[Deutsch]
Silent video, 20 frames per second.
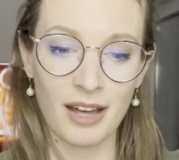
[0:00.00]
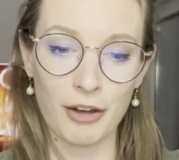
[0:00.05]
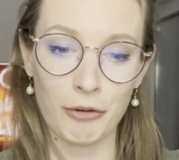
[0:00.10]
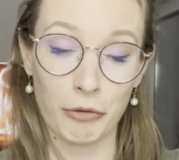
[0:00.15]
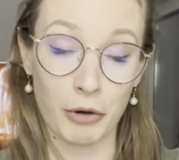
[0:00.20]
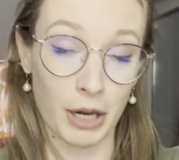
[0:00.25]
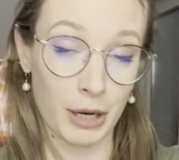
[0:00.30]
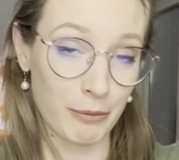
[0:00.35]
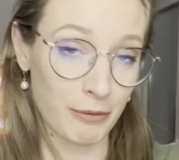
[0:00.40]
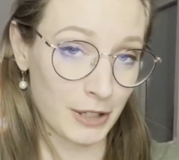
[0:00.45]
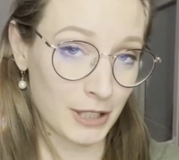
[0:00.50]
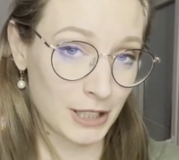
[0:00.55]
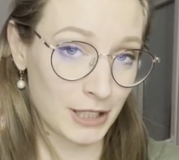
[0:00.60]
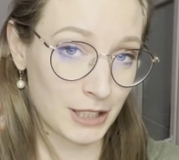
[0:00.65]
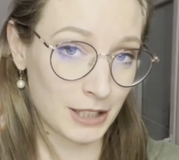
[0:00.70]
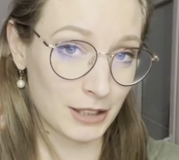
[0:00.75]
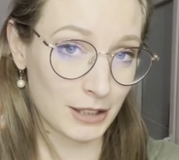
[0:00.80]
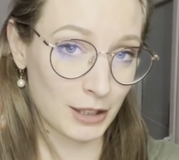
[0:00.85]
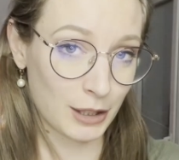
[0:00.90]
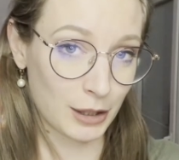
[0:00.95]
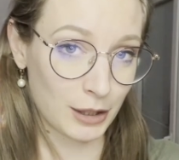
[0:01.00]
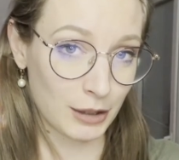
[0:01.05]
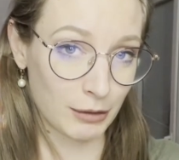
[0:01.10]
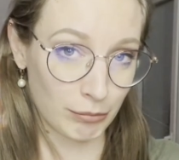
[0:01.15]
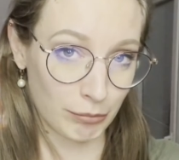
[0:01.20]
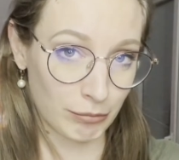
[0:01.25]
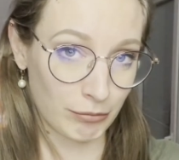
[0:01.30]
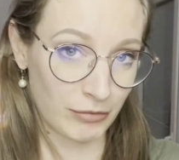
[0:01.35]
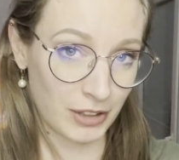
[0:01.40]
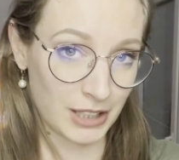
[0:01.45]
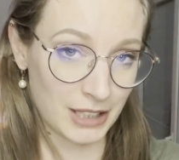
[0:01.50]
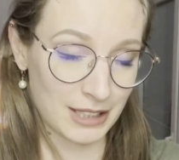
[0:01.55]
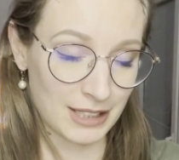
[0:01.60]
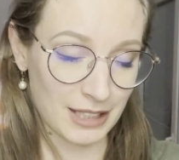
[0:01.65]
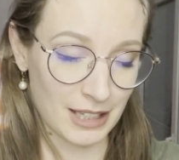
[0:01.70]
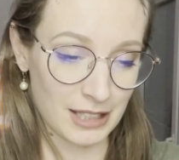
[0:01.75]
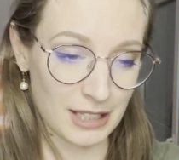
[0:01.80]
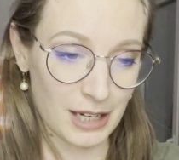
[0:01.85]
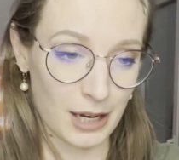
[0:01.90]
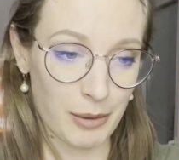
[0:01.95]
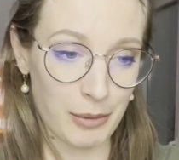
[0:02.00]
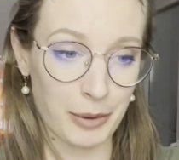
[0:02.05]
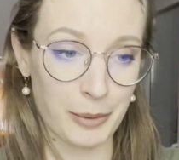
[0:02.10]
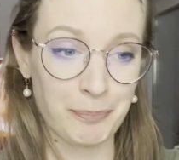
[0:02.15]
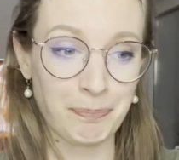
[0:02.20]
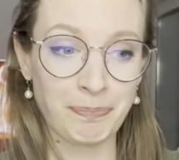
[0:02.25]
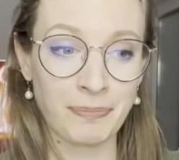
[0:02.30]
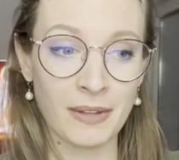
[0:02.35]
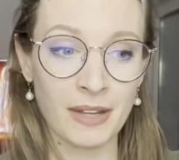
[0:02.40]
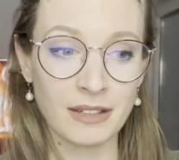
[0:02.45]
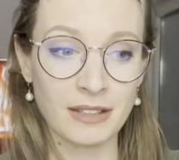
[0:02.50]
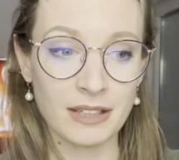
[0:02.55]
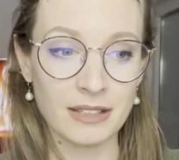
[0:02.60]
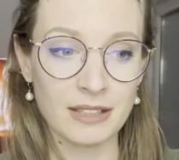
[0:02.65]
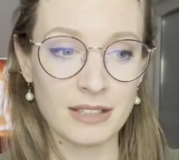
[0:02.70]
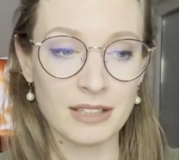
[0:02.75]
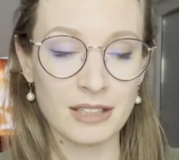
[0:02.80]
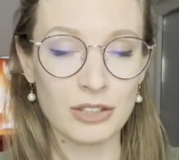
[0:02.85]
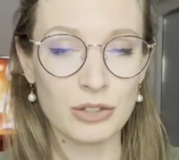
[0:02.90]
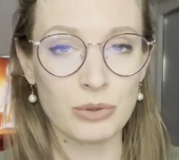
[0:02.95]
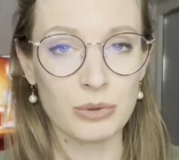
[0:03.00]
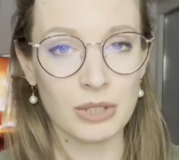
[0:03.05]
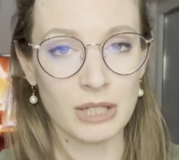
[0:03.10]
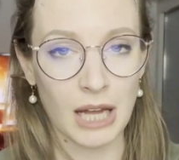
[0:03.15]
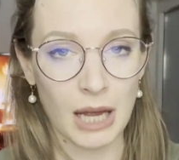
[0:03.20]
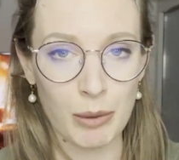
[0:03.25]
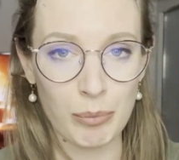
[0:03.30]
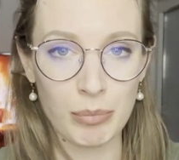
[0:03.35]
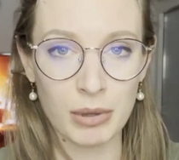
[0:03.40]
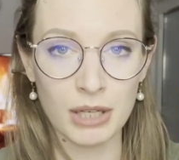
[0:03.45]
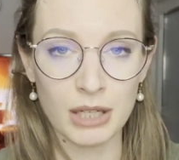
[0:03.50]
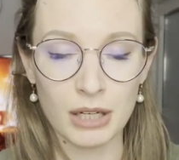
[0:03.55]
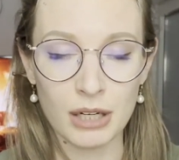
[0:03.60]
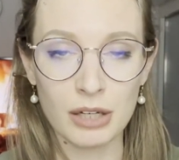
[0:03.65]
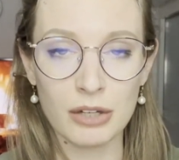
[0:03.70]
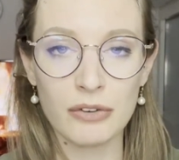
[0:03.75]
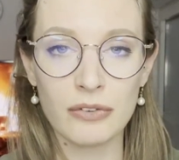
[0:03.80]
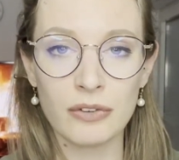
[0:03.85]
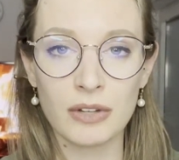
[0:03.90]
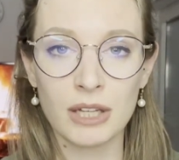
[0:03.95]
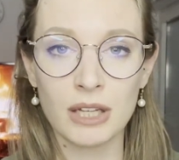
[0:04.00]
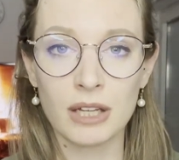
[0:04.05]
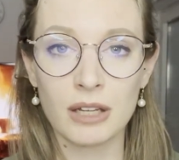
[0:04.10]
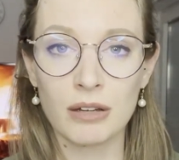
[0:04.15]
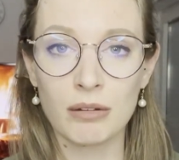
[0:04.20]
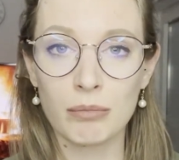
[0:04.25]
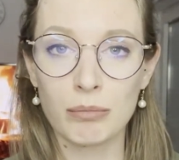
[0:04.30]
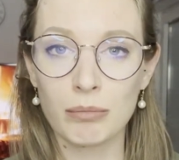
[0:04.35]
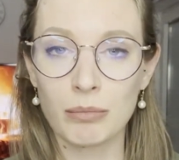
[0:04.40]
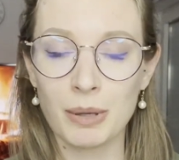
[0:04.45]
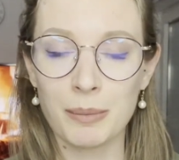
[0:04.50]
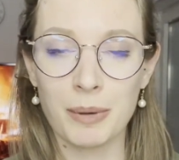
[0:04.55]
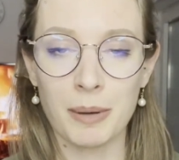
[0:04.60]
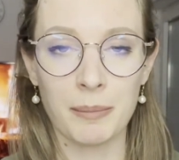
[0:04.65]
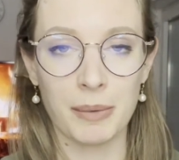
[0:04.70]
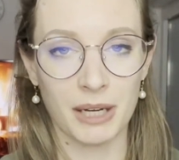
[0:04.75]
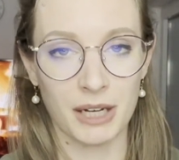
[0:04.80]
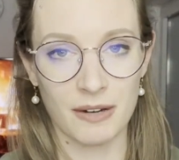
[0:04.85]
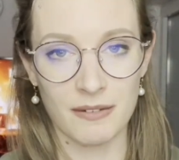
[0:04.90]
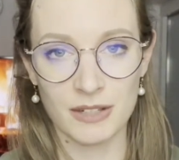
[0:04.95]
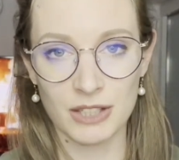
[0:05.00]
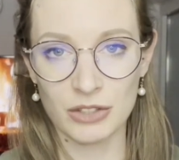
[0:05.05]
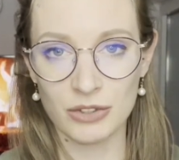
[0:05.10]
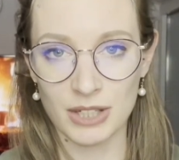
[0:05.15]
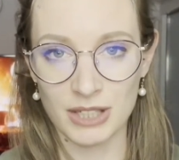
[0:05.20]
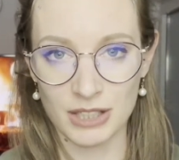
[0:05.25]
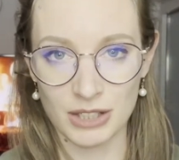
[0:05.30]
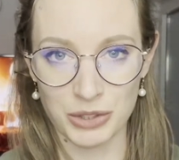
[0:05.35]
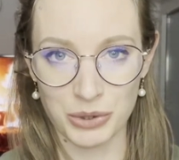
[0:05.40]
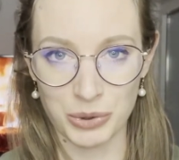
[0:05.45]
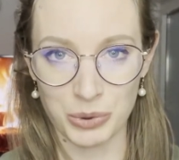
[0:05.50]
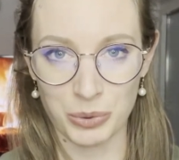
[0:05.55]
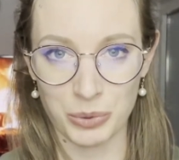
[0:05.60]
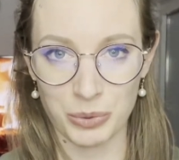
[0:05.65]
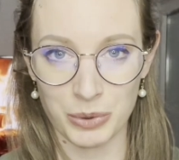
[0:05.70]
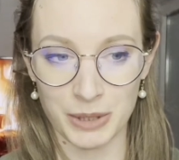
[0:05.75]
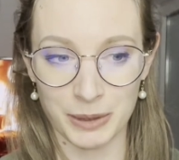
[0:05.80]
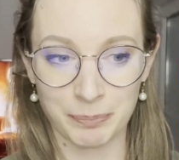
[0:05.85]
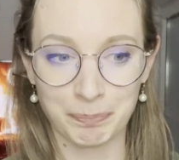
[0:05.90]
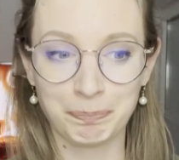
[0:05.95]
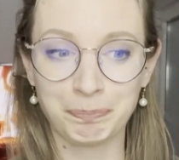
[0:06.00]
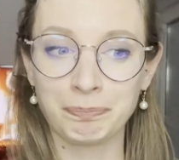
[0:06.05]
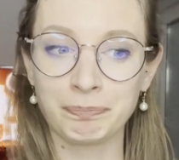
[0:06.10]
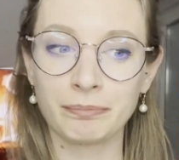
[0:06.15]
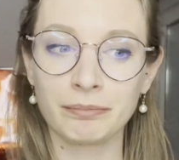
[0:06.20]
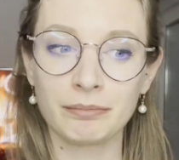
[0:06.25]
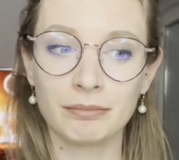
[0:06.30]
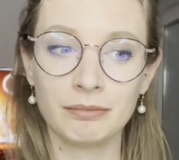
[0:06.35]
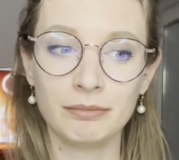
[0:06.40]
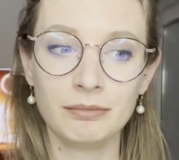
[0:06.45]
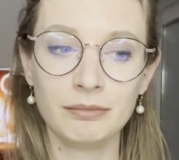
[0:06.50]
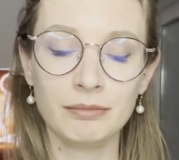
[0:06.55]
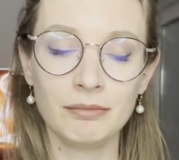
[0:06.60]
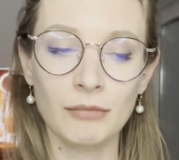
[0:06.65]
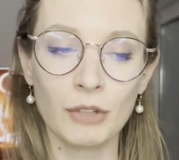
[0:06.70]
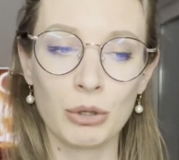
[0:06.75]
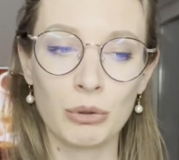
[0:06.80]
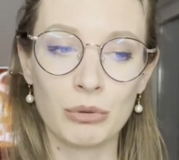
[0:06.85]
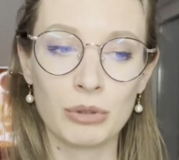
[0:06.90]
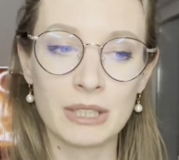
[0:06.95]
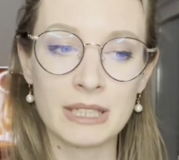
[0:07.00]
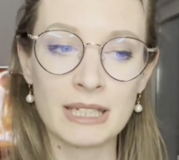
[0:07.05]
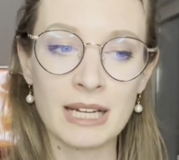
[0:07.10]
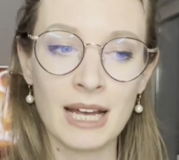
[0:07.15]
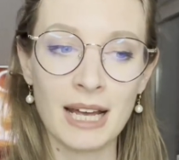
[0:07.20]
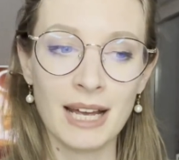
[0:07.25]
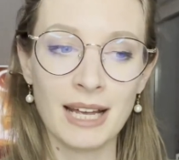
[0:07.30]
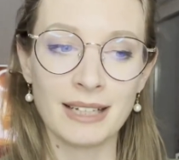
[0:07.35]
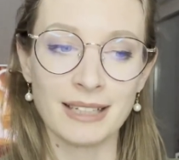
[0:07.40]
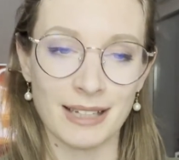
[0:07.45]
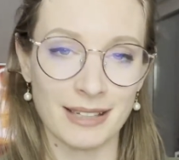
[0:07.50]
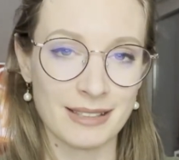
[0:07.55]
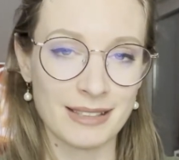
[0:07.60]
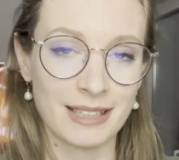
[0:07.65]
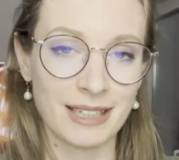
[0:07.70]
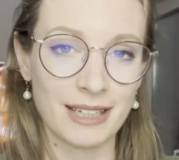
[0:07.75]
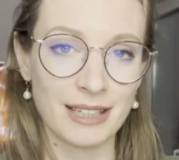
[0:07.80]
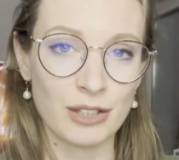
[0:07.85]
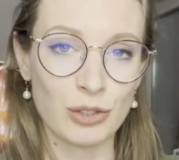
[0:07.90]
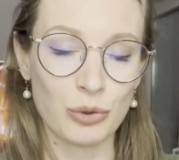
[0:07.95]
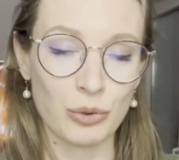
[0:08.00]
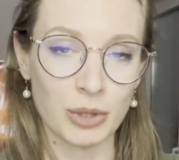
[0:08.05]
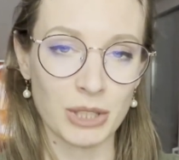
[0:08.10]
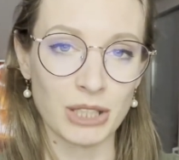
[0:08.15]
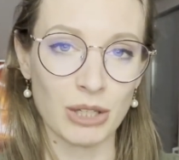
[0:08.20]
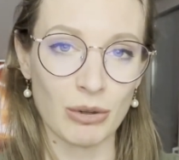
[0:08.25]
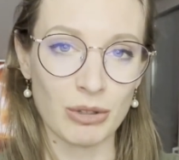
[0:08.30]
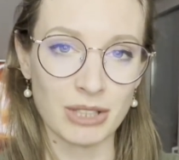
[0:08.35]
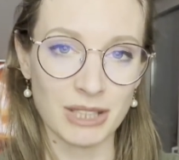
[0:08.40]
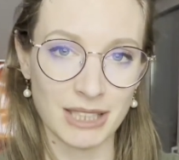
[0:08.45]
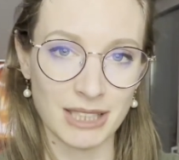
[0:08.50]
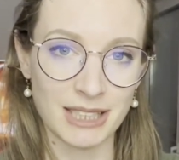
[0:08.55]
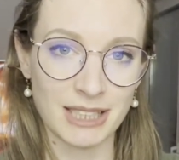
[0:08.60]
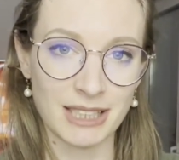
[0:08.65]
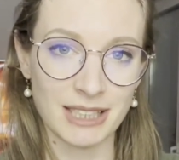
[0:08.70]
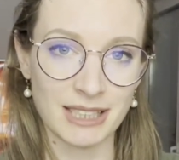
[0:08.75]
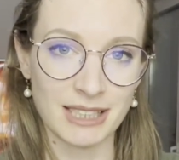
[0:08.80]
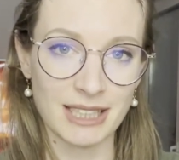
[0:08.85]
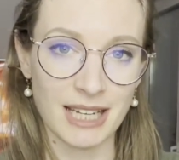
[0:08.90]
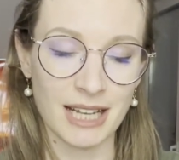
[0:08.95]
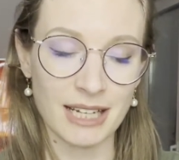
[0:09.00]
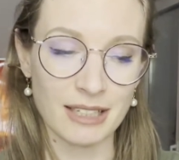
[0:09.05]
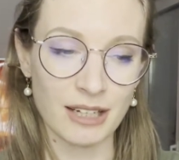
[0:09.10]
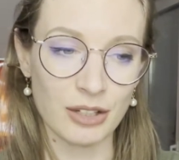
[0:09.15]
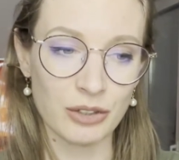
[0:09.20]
vor allem wenn ich wenig Zeit habe, dass ich dazu geneigt bin, irgendwie mir beim Bäcker was zu essen zu holen und das geht durchaus richtig ins Geld.